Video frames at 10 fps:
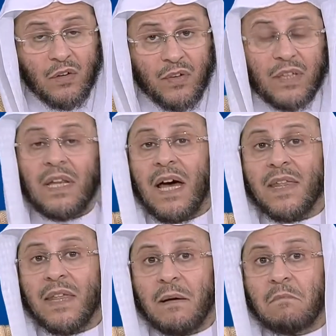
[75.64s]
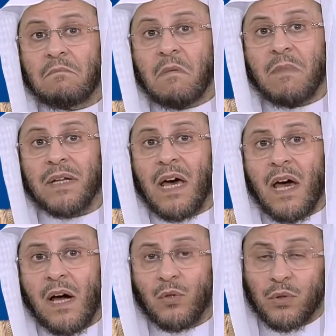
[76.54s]
فإن هذا مما
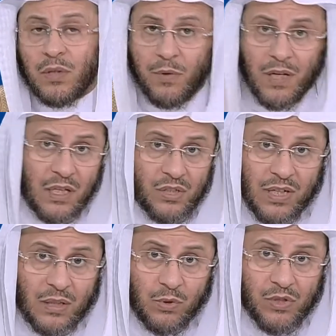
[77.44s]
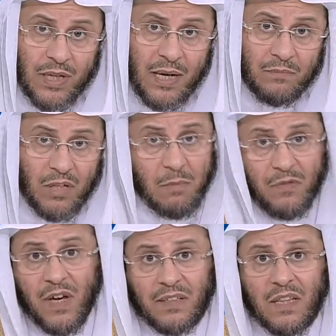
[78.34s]
نهى عنه النبي عليه الصلاة والسلام كما
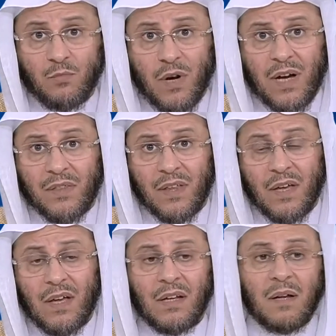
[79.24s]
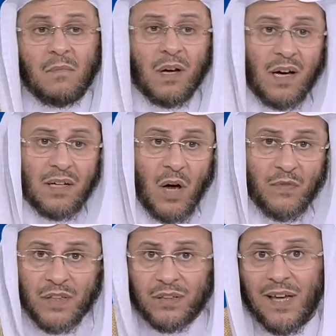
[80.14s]
في حديث معاذ لما قال
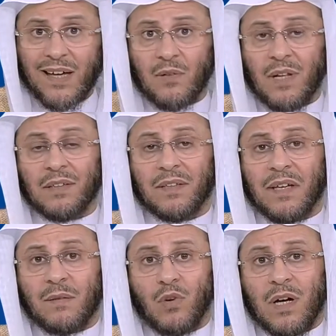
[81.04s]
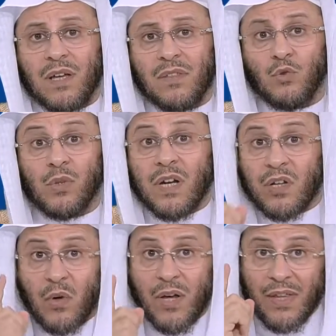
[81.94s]
أفتان أنت يا معاذ
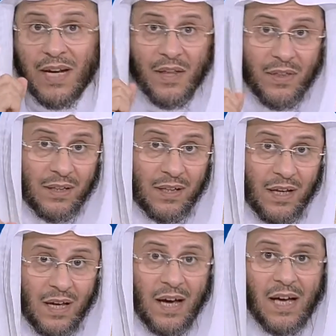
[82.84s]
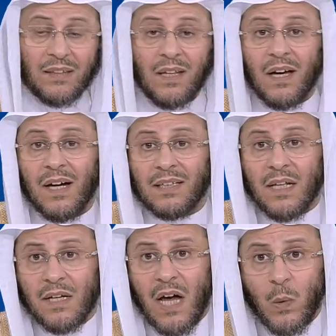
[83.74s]
يكررها ثلاثا حتى قال
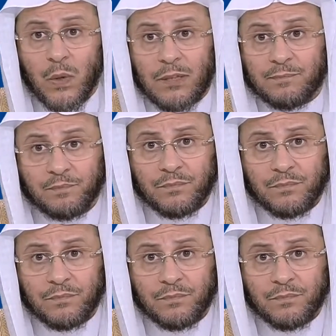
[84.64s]
الراوي